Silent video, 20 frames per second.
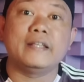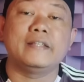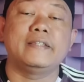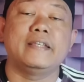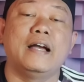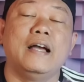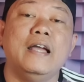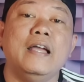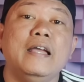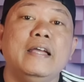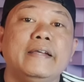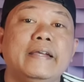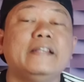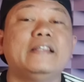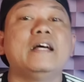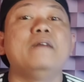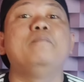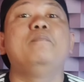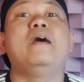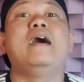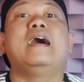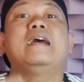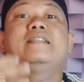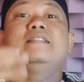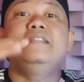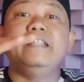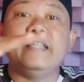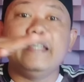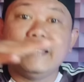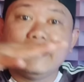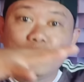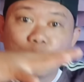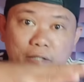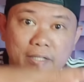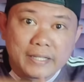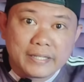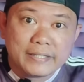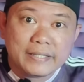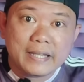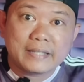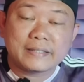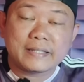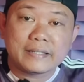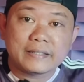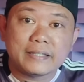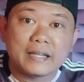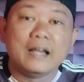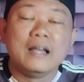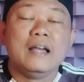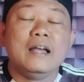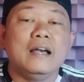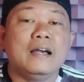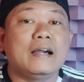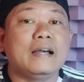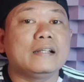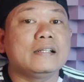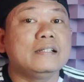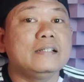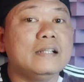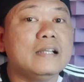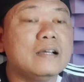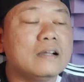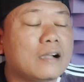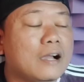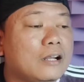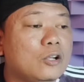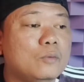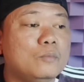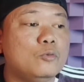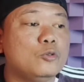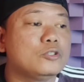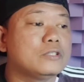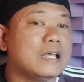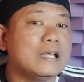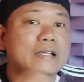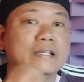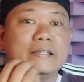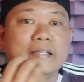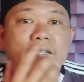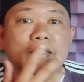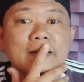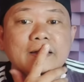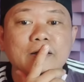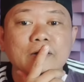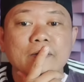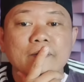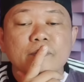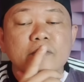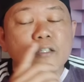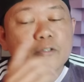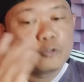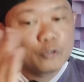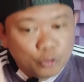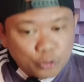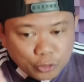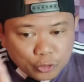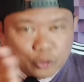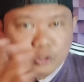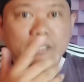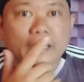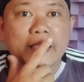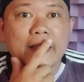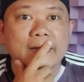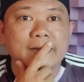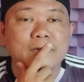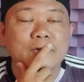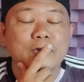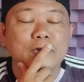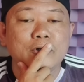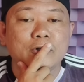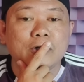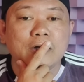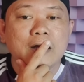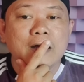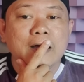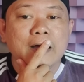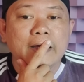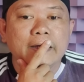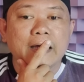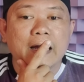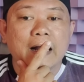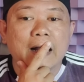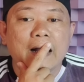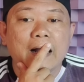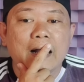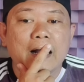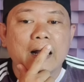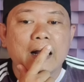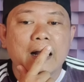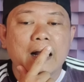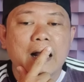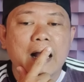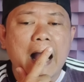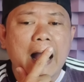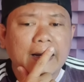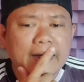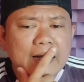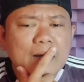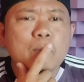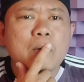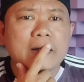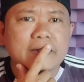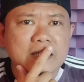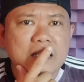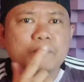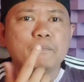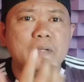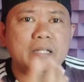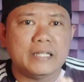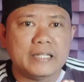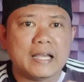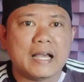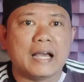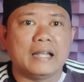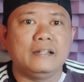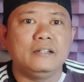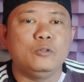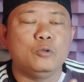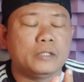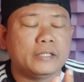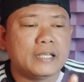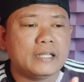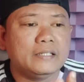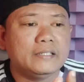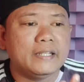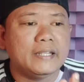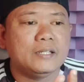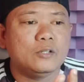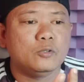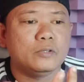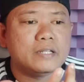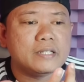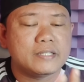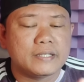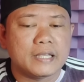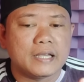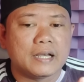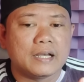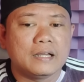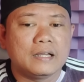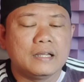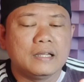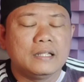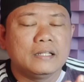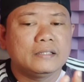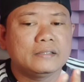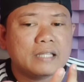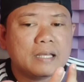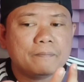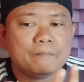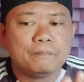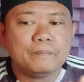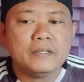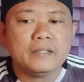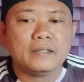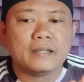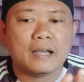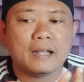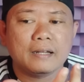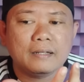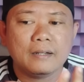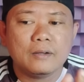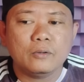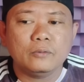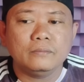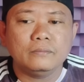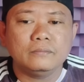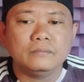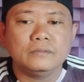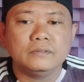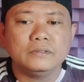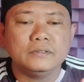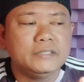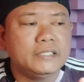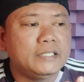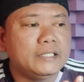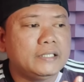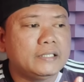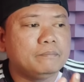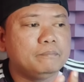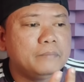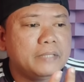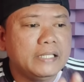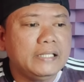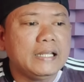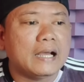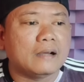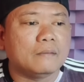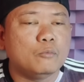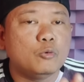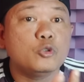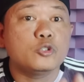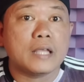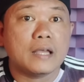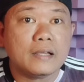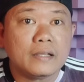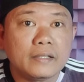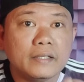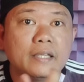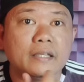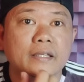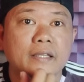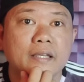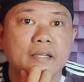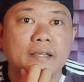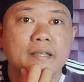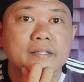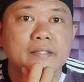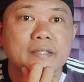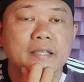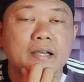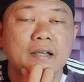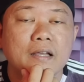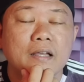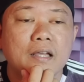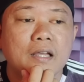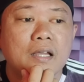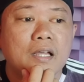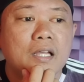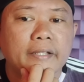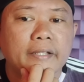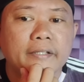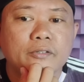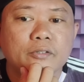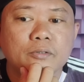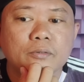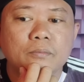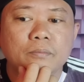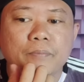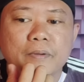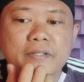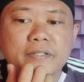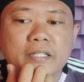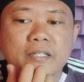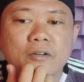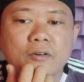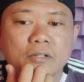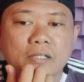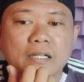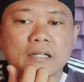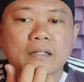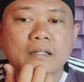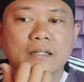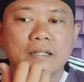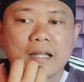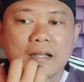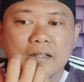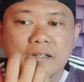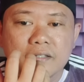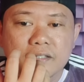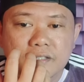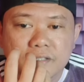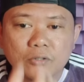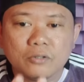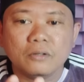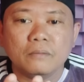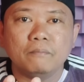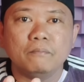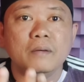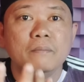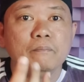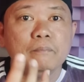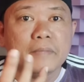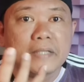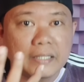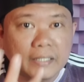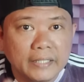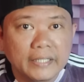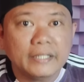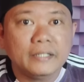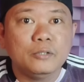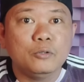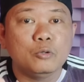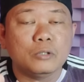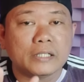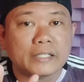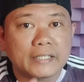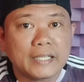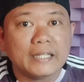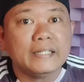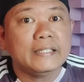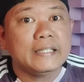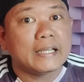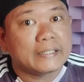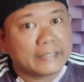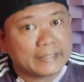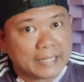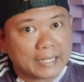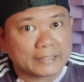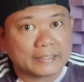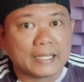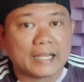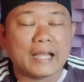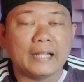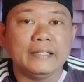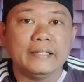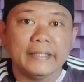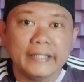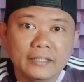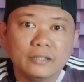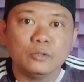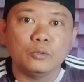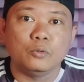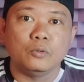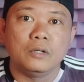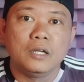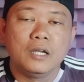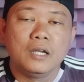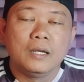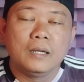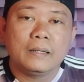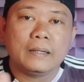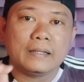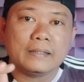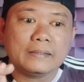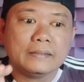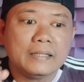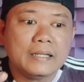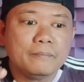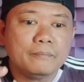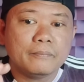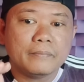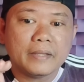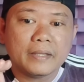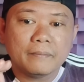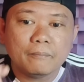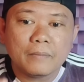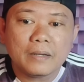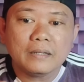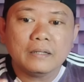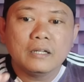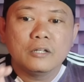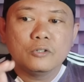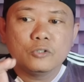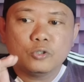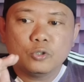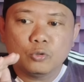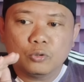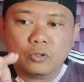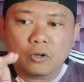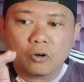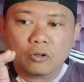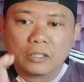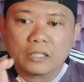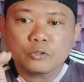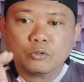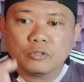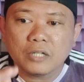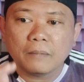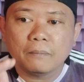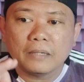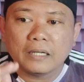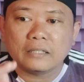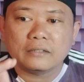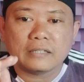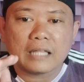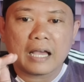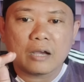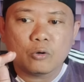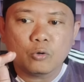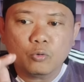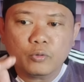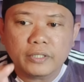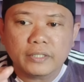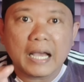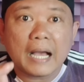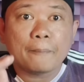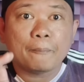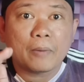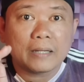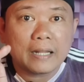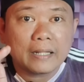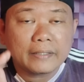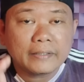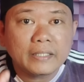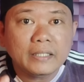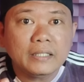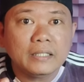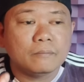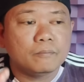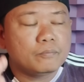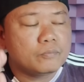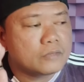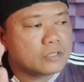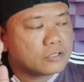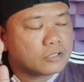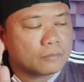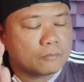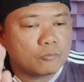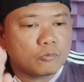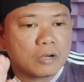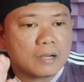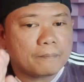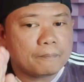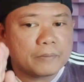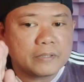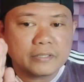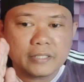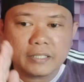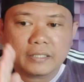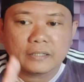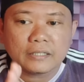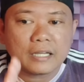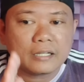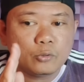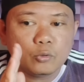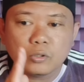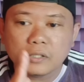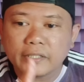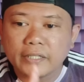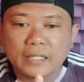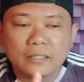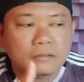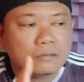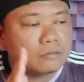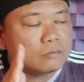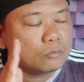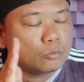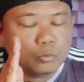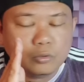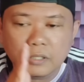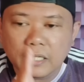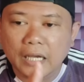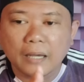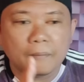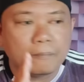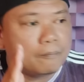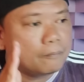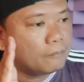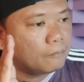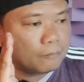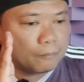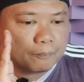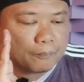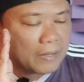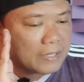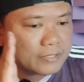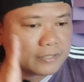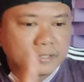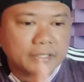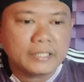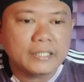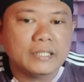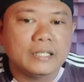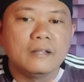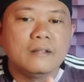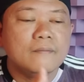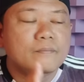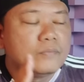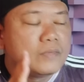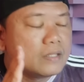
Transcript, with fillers: ya guys ya kita bahas di Indonesia saja. Karena kalau musangking itu, jujur guys, jujur. Ya, ada banyak pilihan durian di Indonesia. Tapi kalau dibilang musangking ya guys ya, itu pasti orang langsung memilih durian yang dikatakan itu. Karena memang sud orang sudah mengetahui, apalagi semua pencinta durian udah pasti